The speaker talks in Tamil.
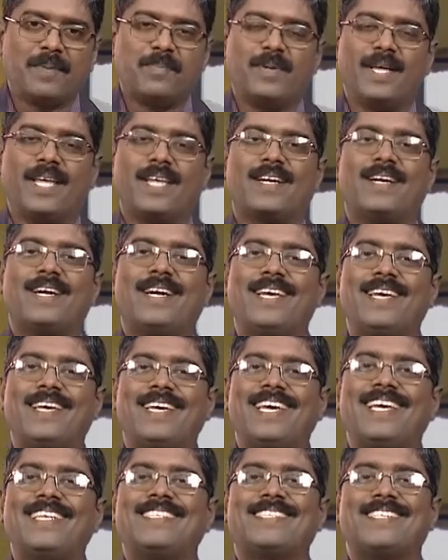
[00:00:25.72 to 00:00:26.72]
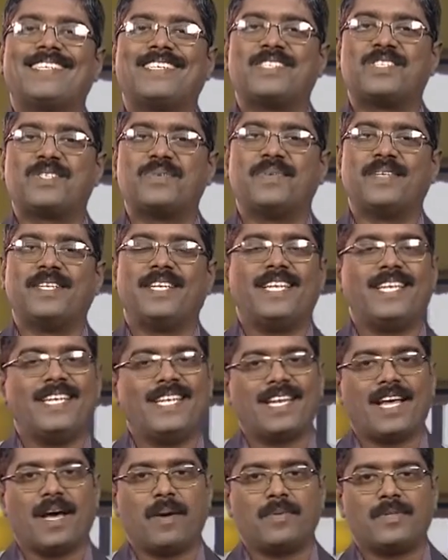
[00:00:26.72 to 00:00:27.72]
நேரும் நேர்களே ஏசு கிறிஸ்துவின்
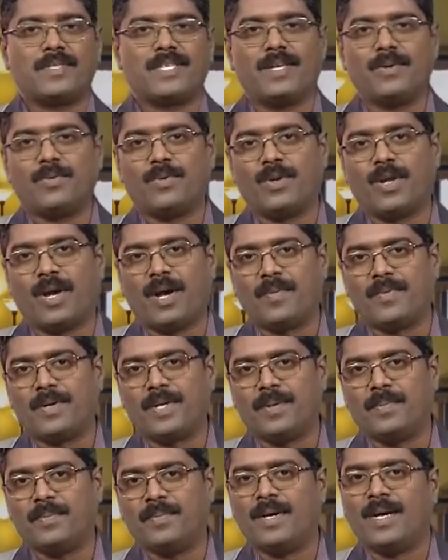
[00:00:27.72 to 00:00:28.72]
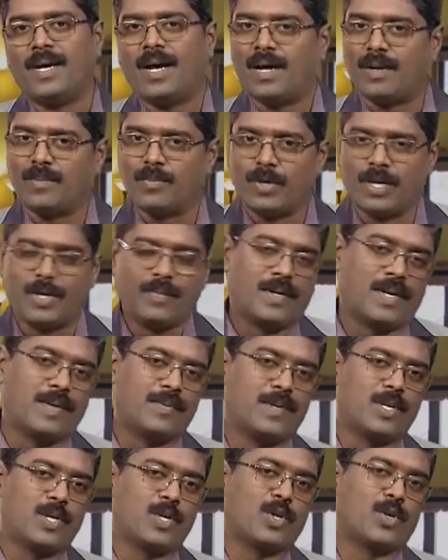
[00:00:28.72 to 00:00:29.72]
இனிய நாமத்திலே உங்கள் யாவரையும் அன்போடு
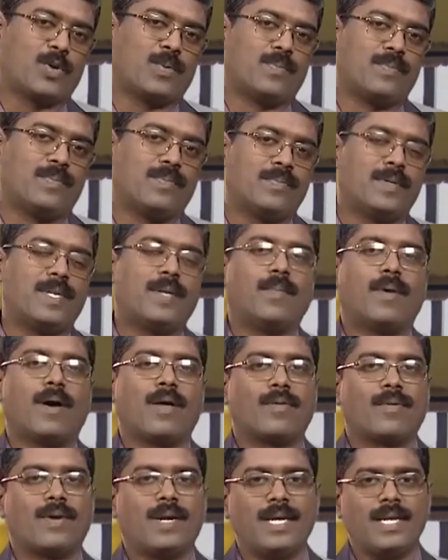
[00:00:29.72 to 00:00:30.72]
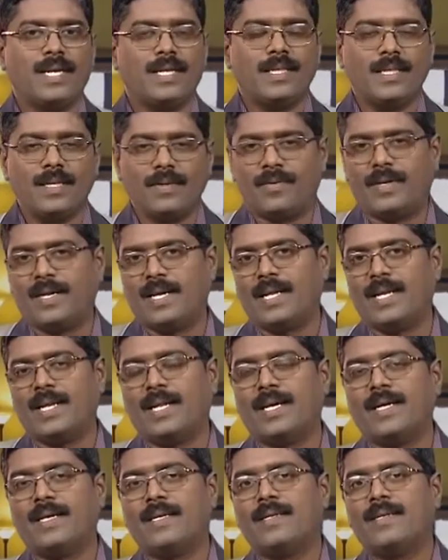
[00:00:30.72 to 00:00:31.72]
வரவேற்கிறோம் பிரியமானவர்களே இந்த
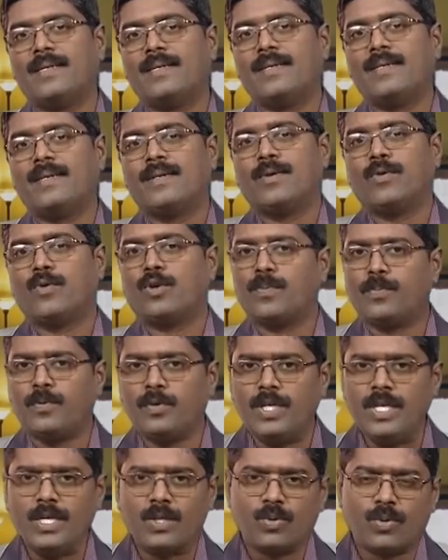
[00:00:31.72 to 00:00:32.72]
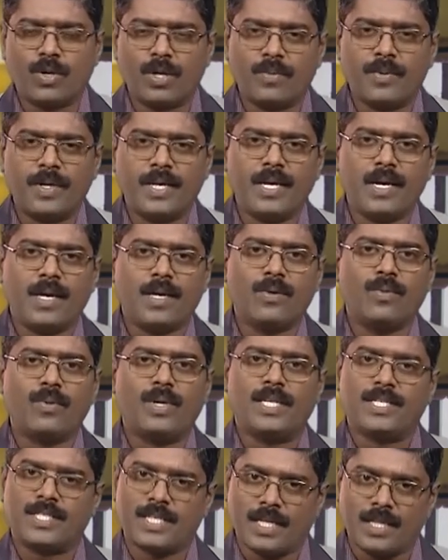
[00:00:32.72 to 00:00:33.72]
வேளையில ஒரு புதிய தொடர் வழியாக
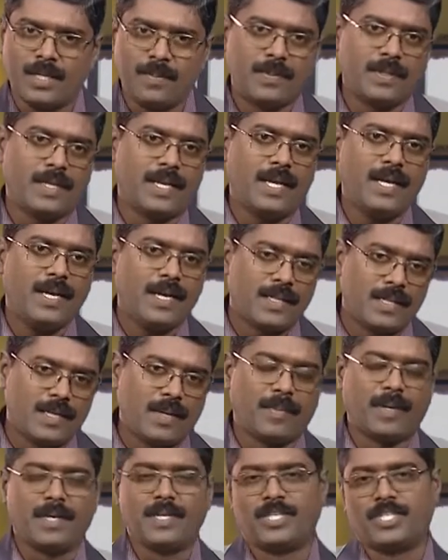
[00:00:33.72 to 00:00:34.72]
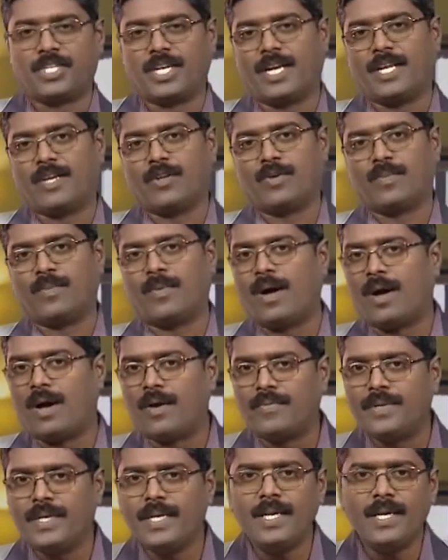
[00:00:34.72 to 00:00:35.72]
உங்களை சந்திப்பதிலே அதிக மகிழ்ச்சி அடைகிறோம்
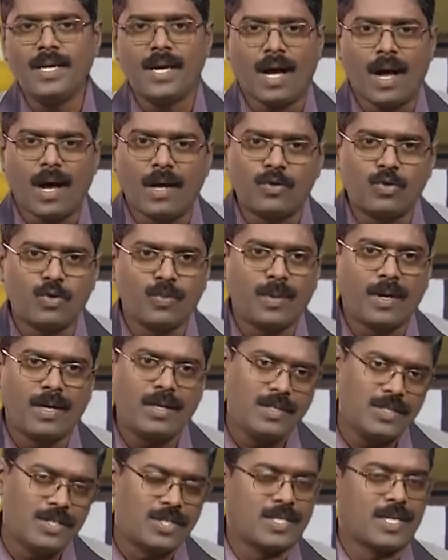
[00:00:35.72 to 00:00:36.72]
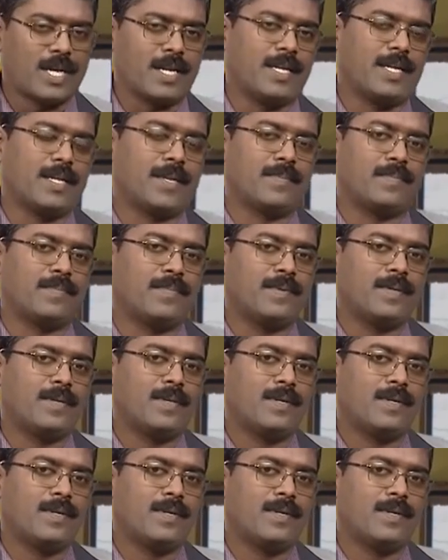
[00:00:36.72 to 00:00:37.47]
ஆவி ஆத்துமா சரீரம்